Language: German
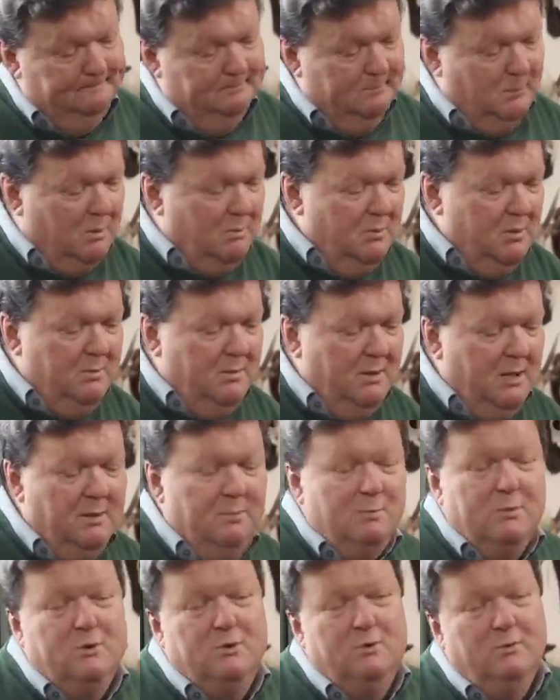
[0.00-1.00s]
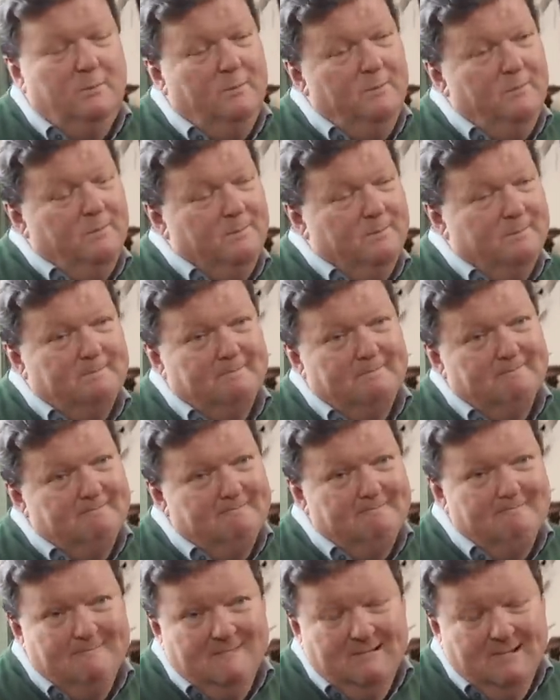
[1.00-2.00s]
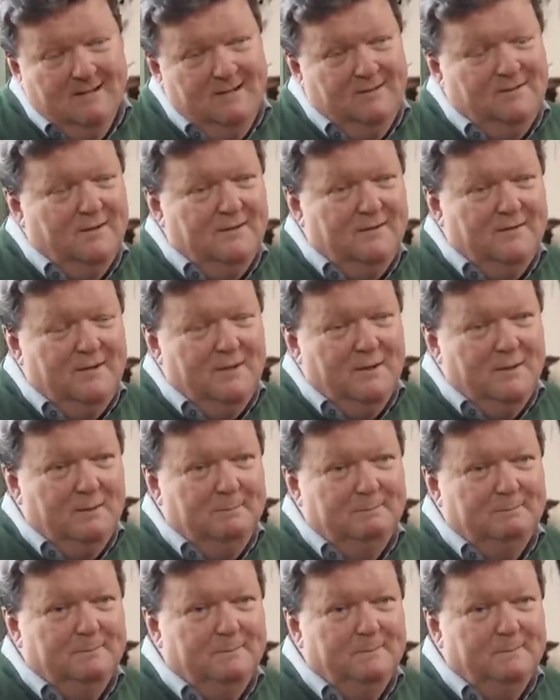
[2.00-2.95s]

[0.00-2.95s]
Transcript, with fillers: manchmal überlegt man schon, ist jetzt der.